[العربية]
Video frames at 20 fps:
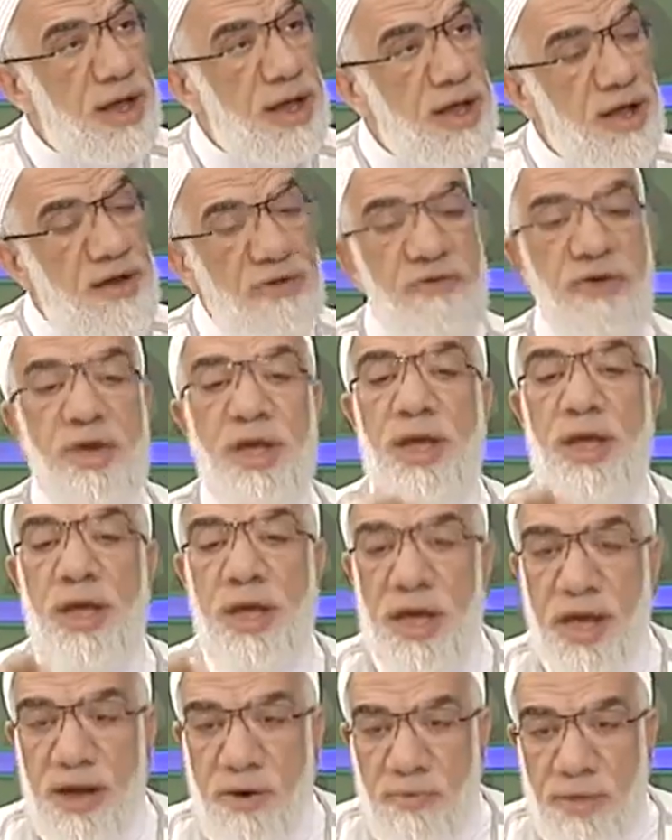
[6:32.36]
في
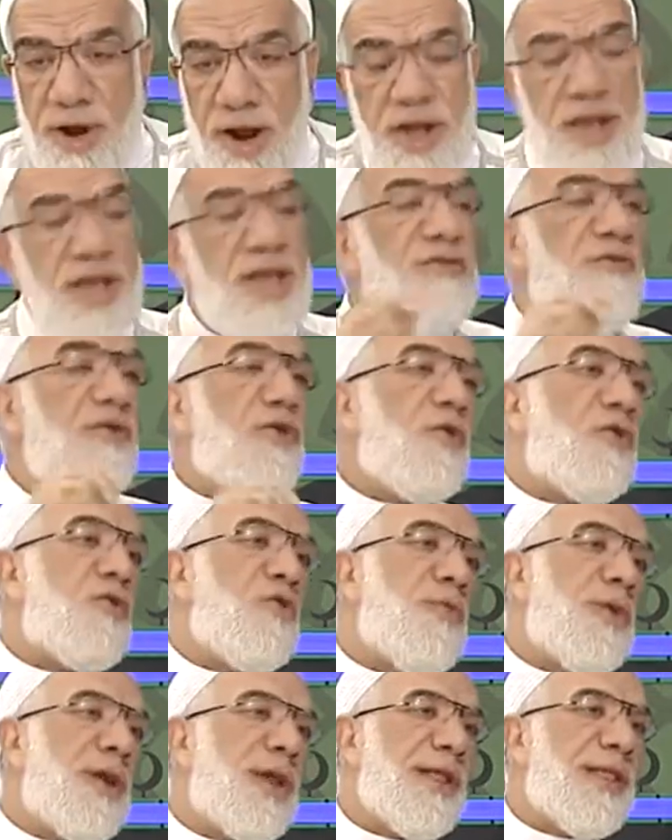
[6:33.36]
رايه في
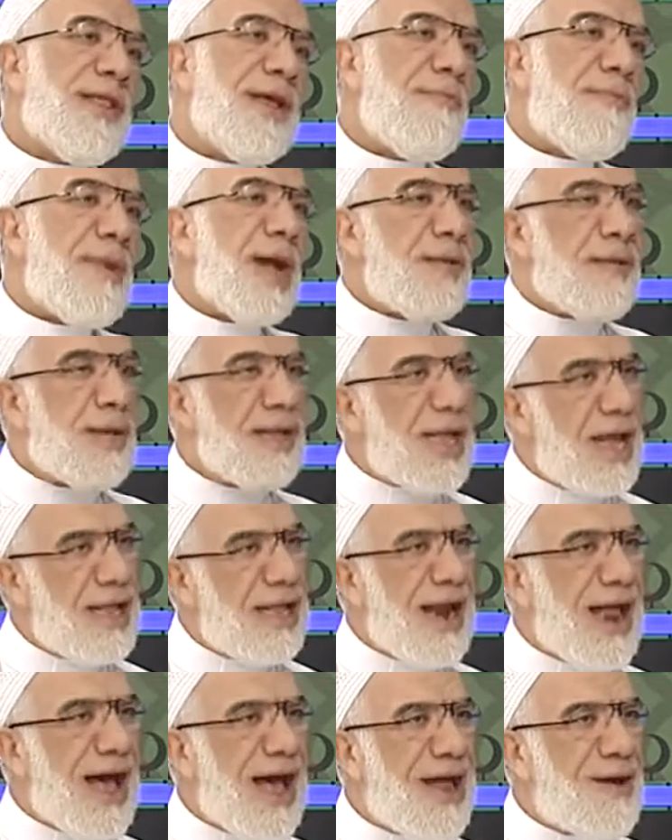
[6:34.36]
حروب الرده بعد ما انتهت
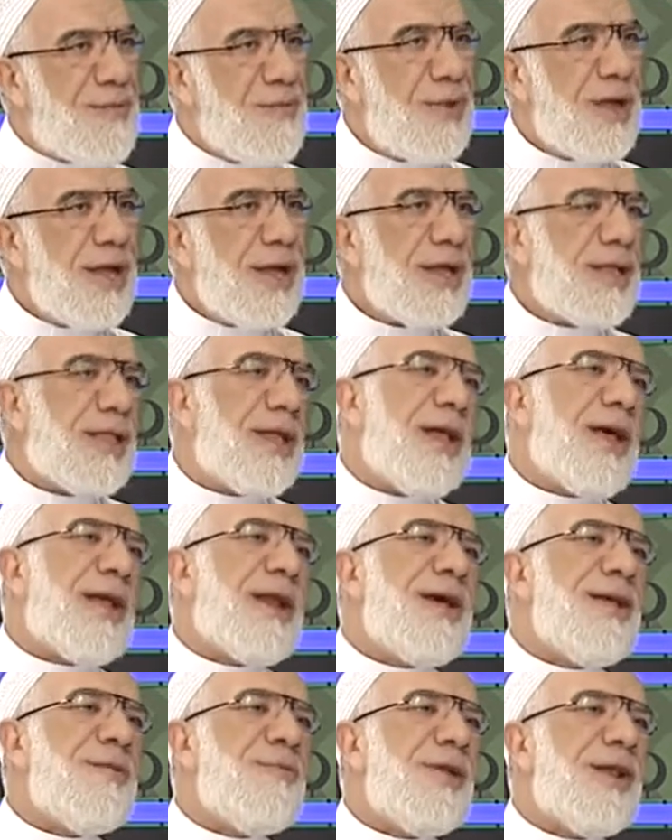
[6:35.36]
الحرب طلع
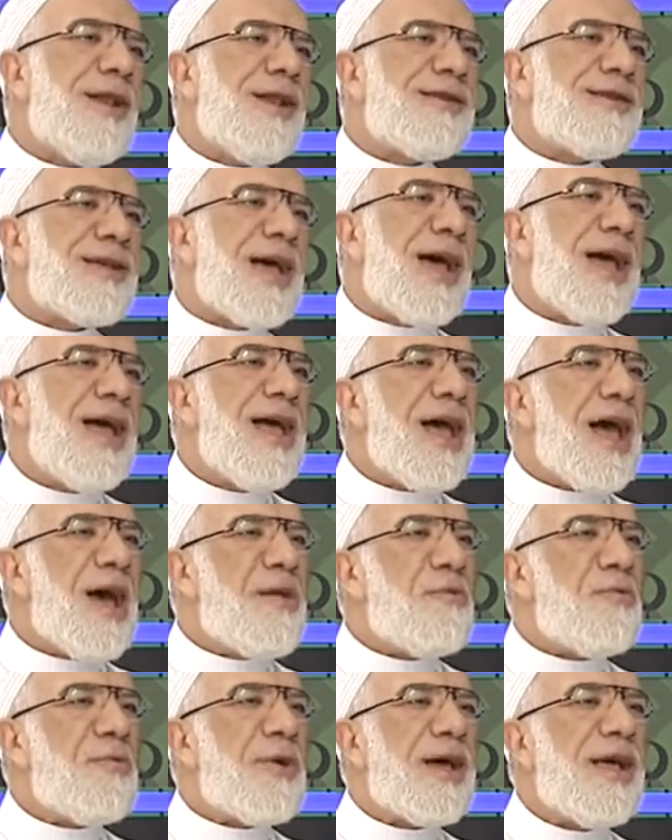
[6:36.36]
راي مين اللي صح
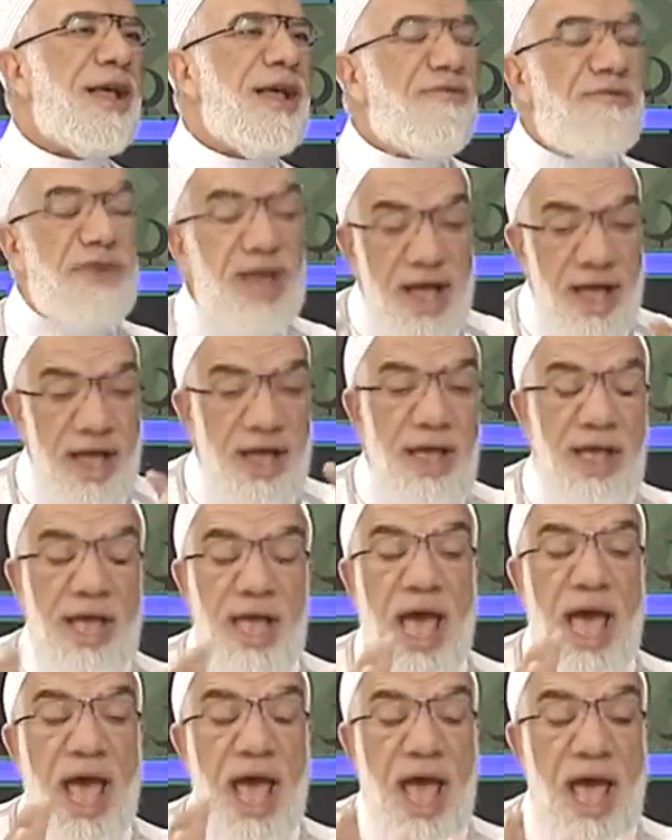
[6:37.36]
ابو بكر
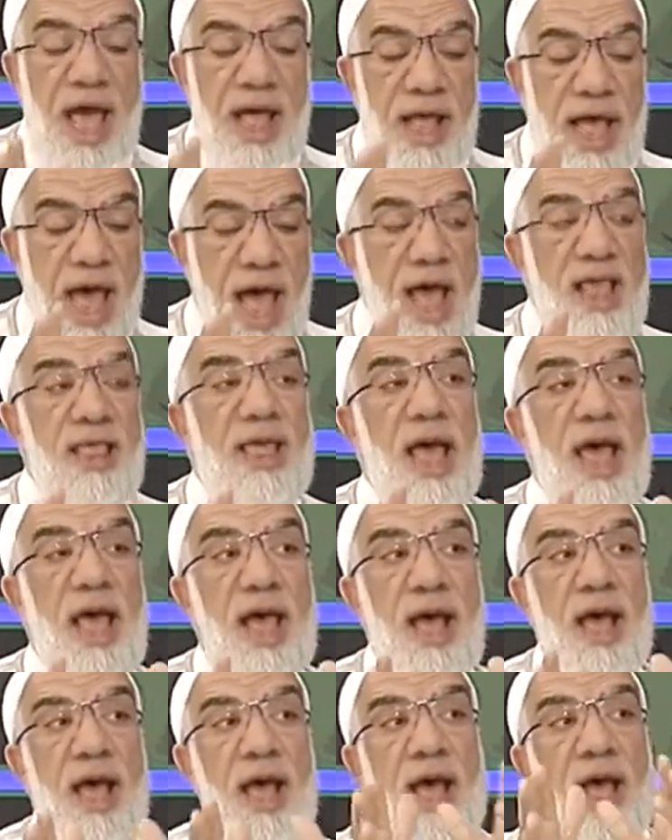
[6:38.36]
فهذا
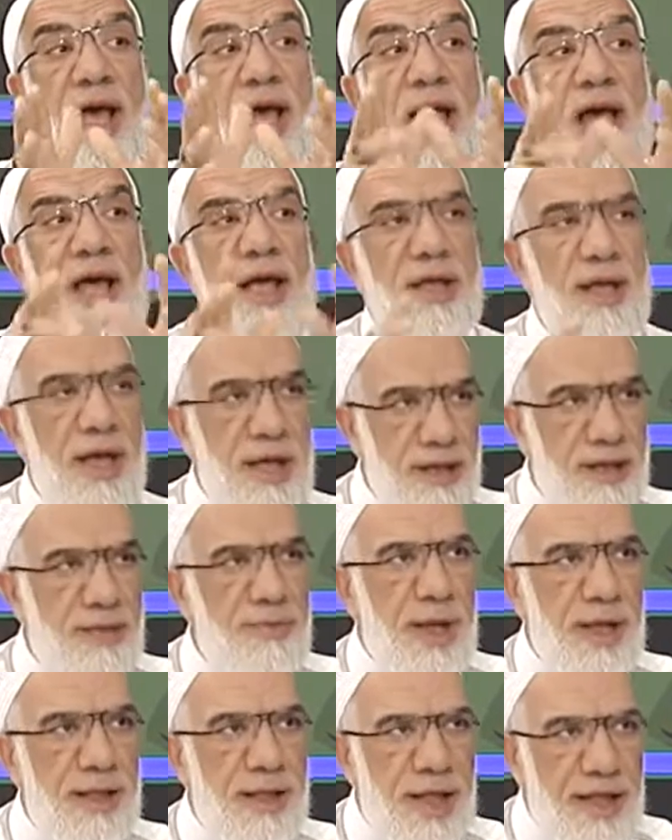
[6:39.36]

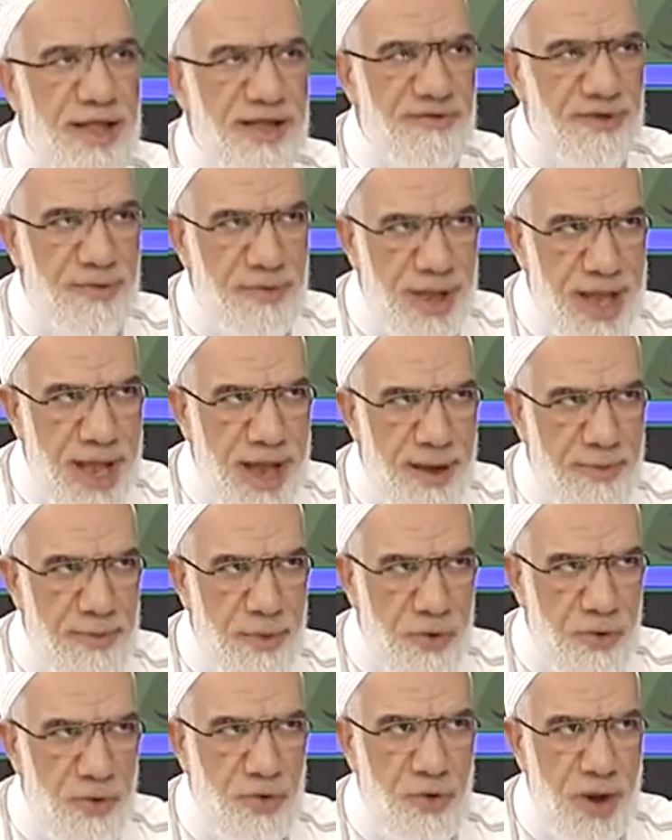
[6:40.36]
ده في البدايه يعني
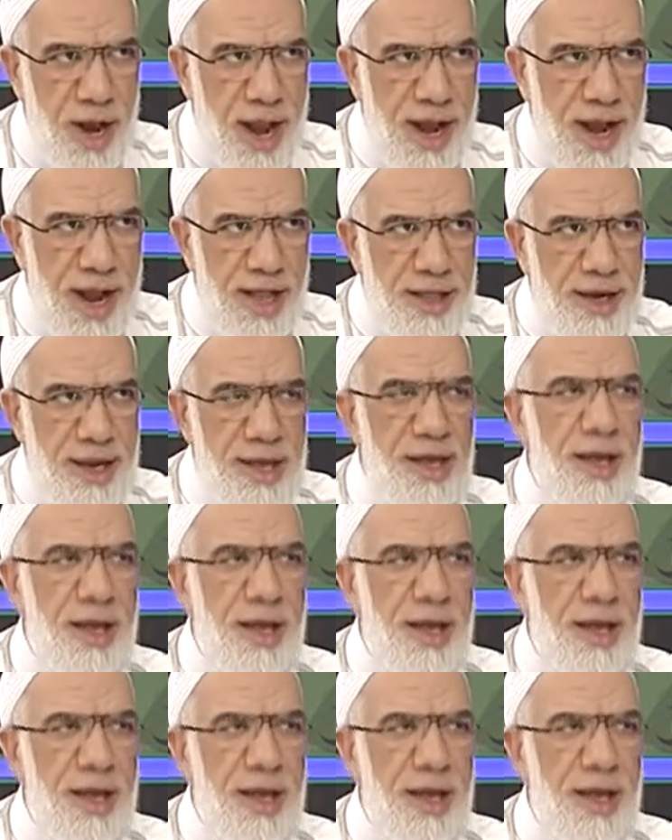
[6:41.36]
دون ان ندري